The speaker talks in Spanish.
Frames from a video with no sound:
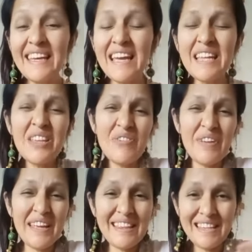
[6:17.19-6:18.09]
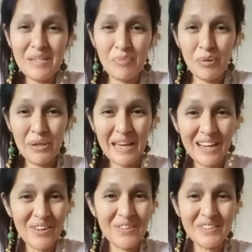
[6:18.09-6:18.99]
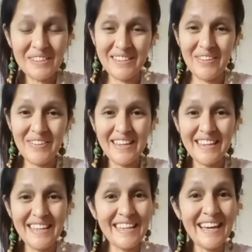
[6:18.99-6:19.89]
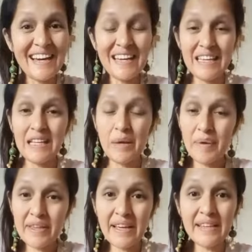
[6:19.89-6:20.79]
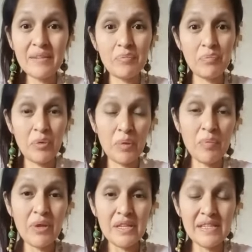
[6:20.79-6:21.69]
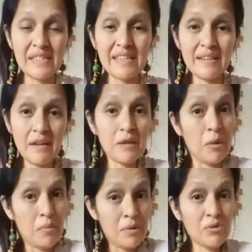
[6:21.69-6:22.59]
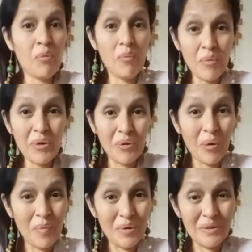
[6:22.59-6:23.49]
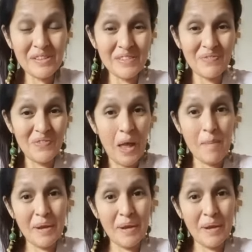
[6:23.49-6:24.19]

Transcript: Y hay de diferentes modelos de hoy en día y la verdad podemos decir que también son muy cómodos, al